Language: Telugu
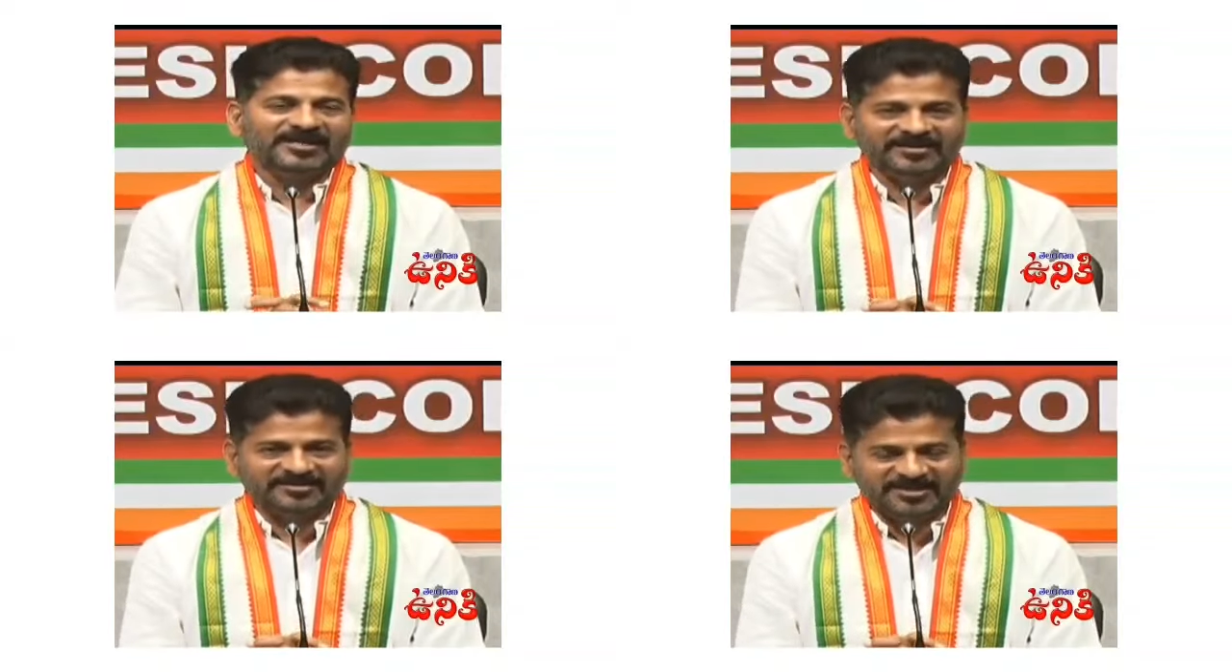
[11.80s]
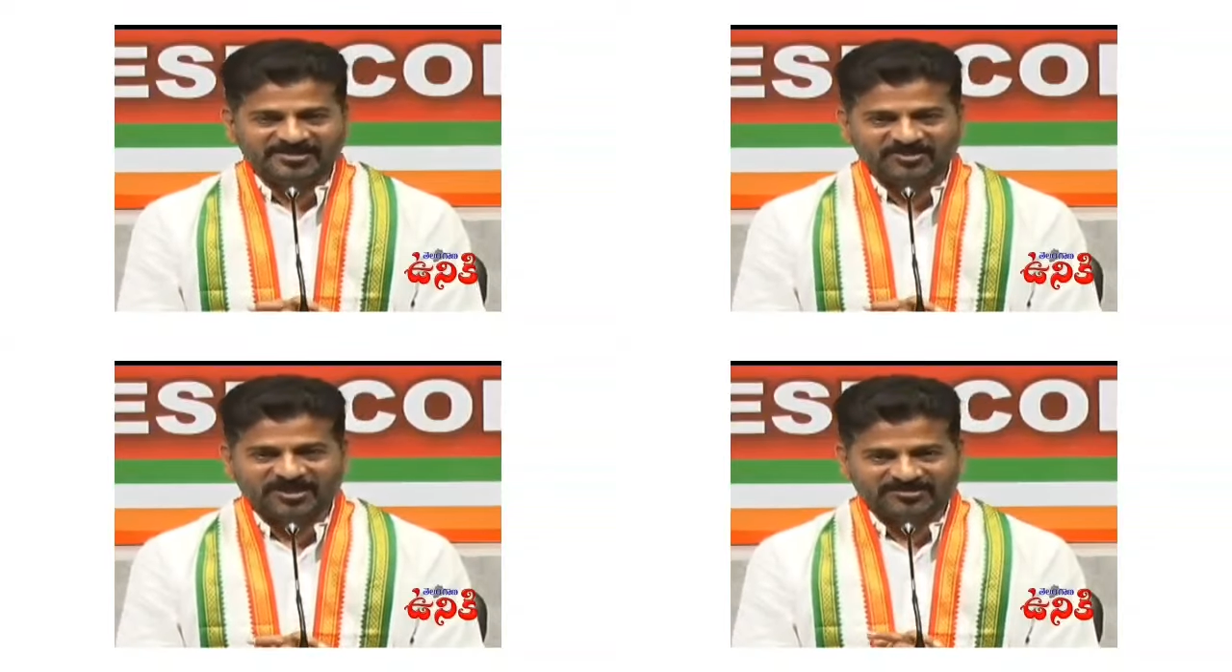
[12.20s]

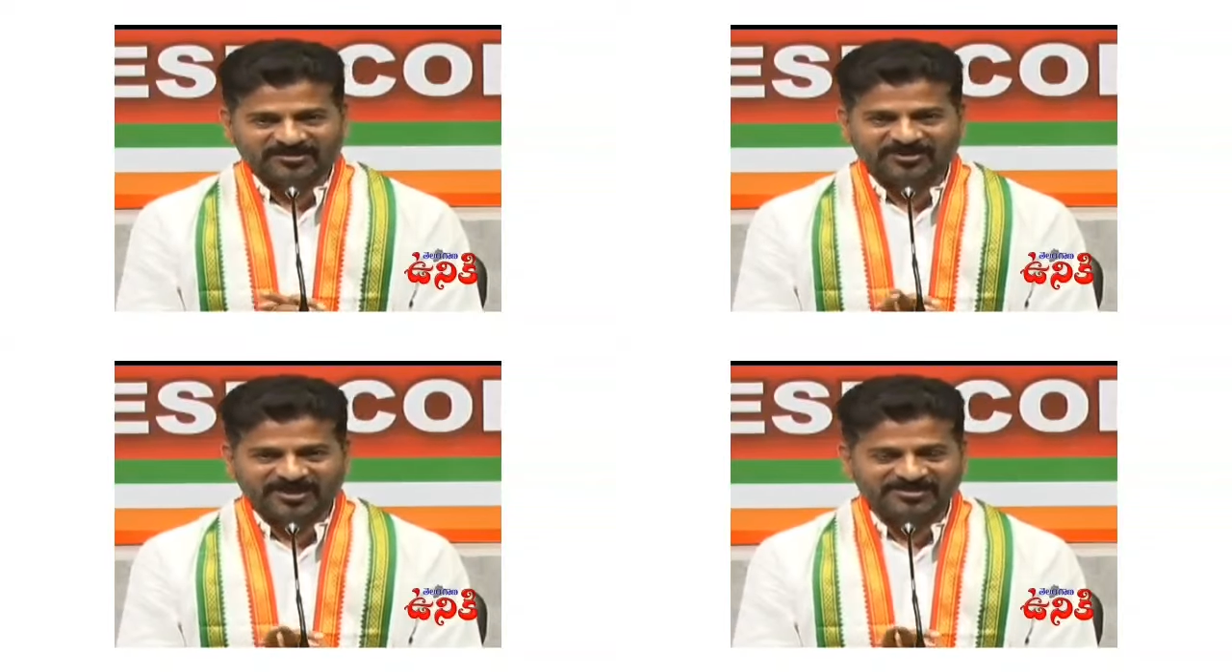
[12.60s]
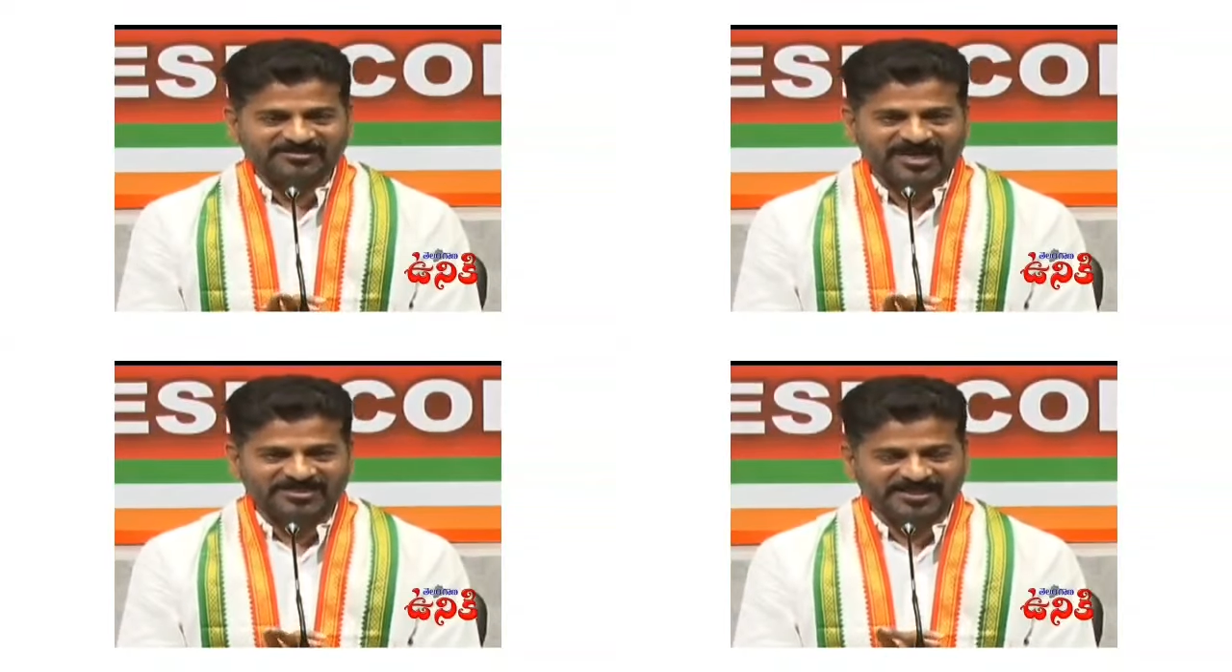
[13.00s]
కీర్తిశేషులు డాక్టర్
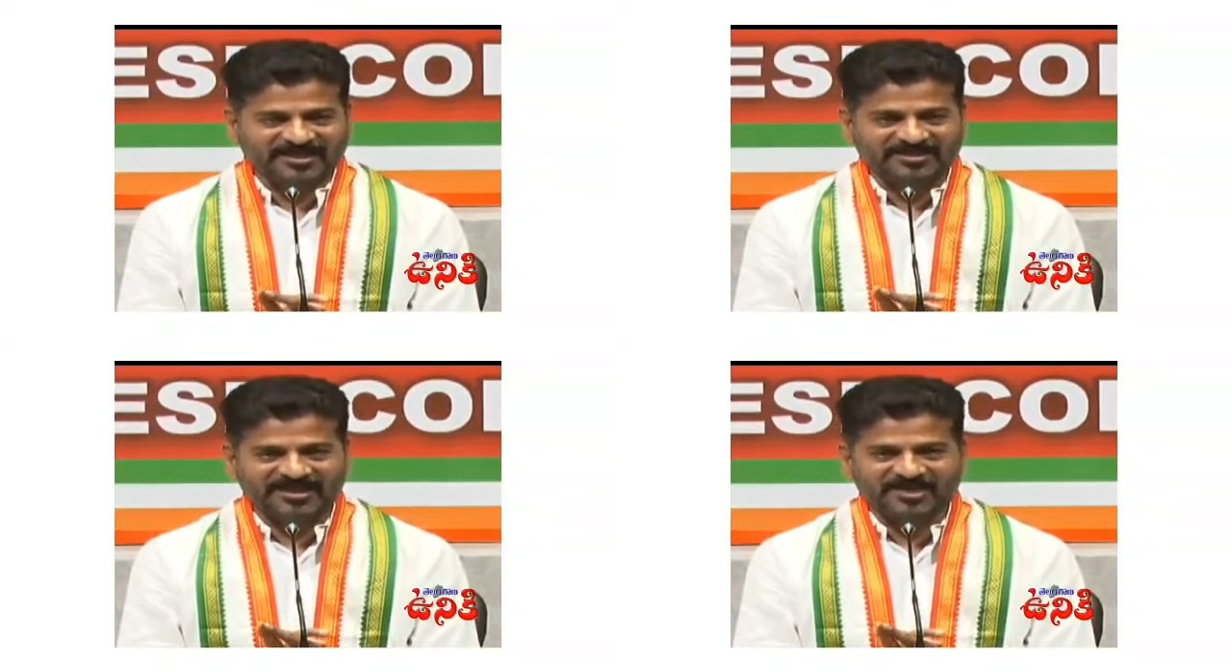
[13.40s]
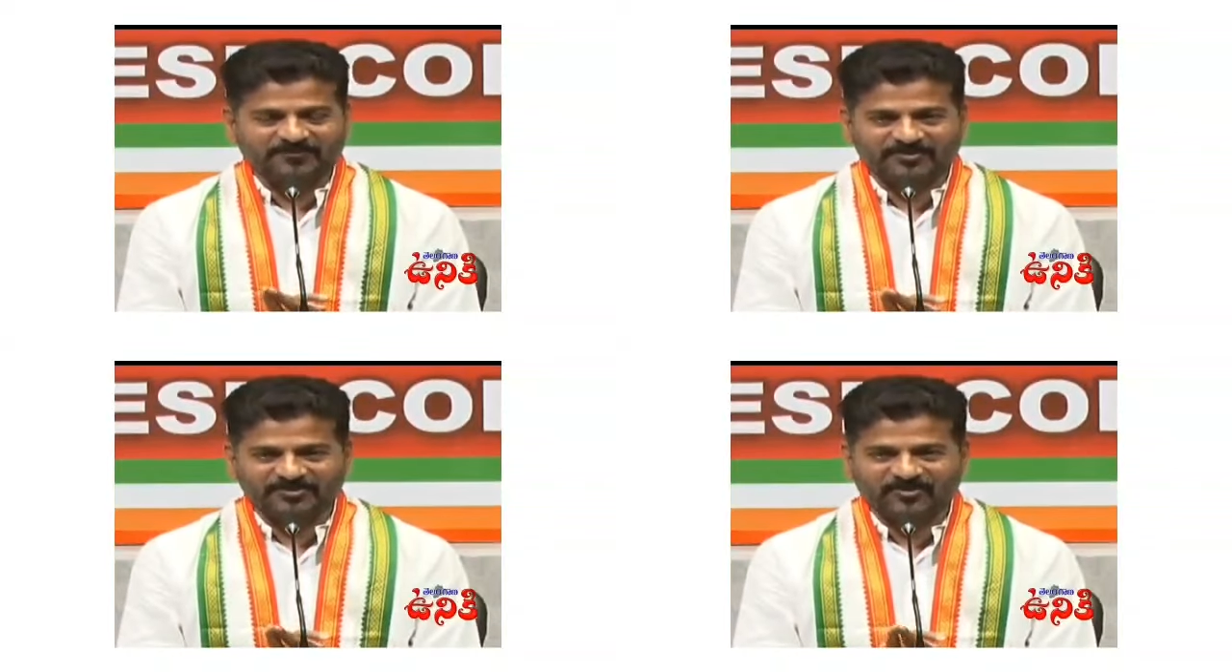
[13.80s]
వైఎస్ రాజశేఖర రెడ్డి
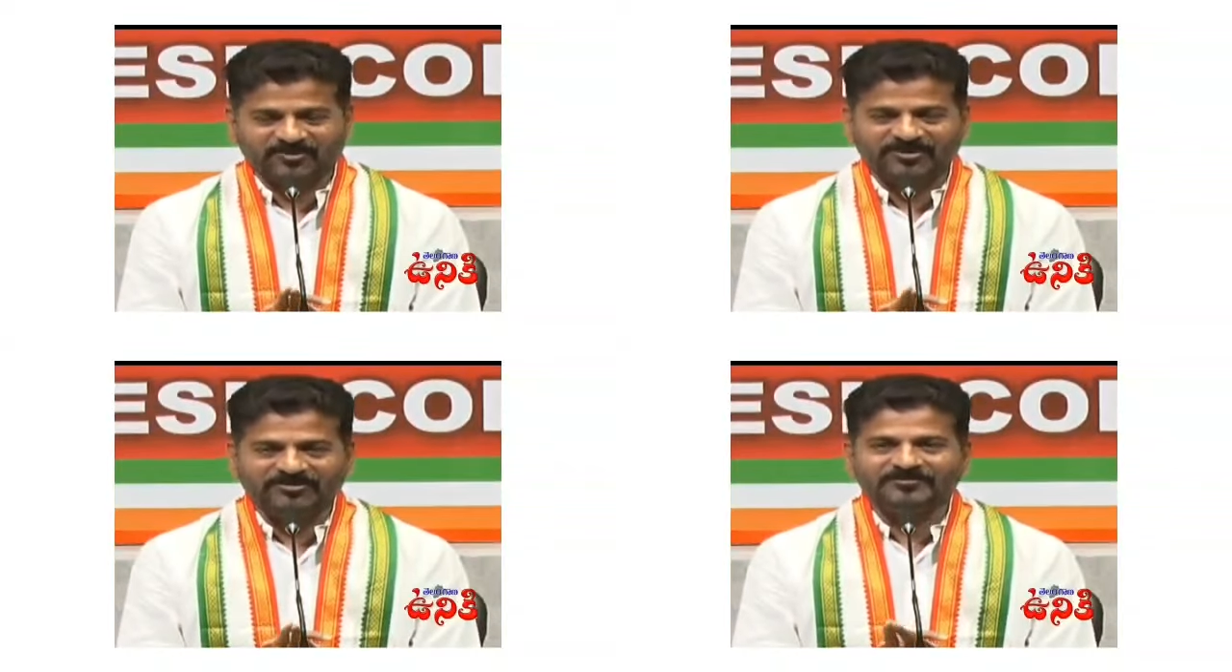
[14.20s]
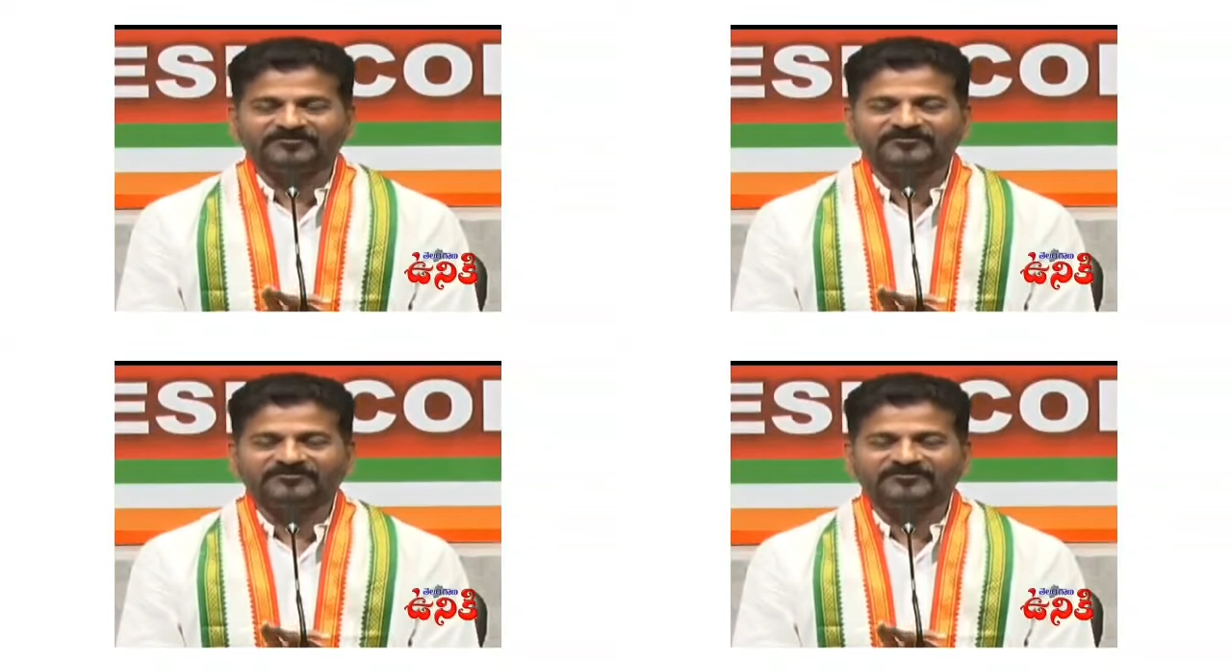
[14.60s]
గారి ప్రభుత్వంలో